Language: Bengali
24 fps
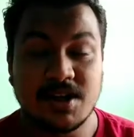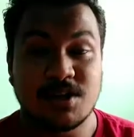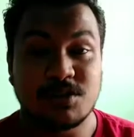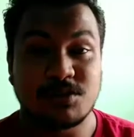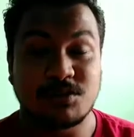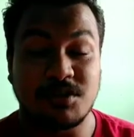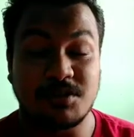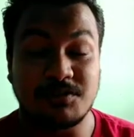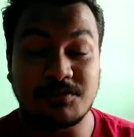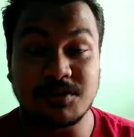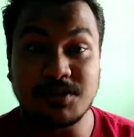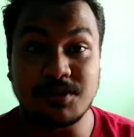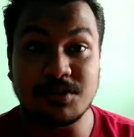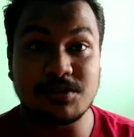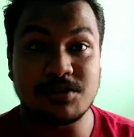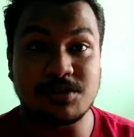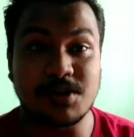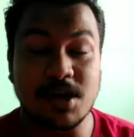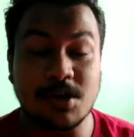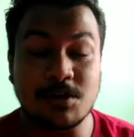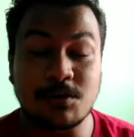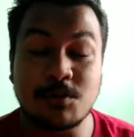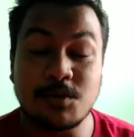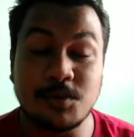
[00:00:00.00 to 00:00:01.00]
তো এই
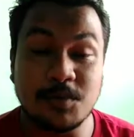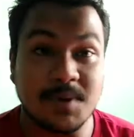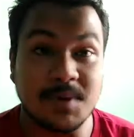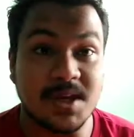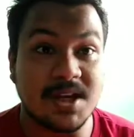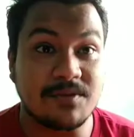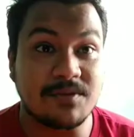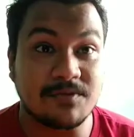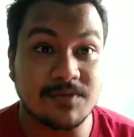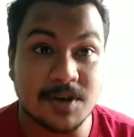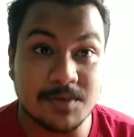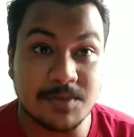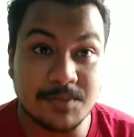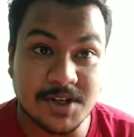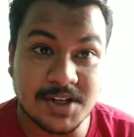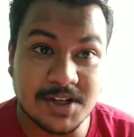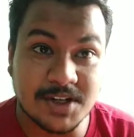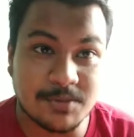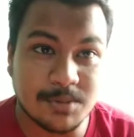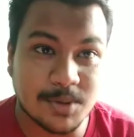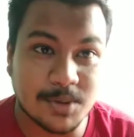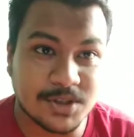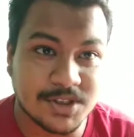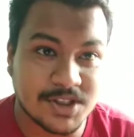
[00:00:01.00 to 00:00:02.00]
ভিডিওটা খুবই
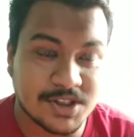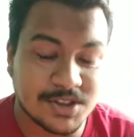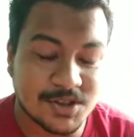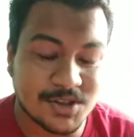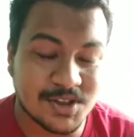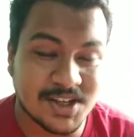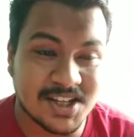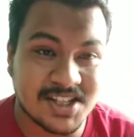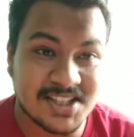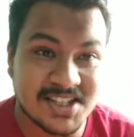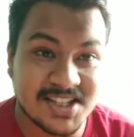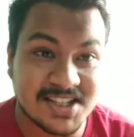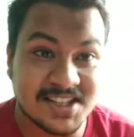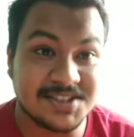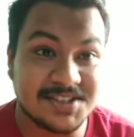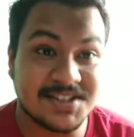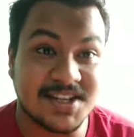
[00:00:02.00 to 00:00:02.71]
ইনফরমেটিভ হতে চলেছে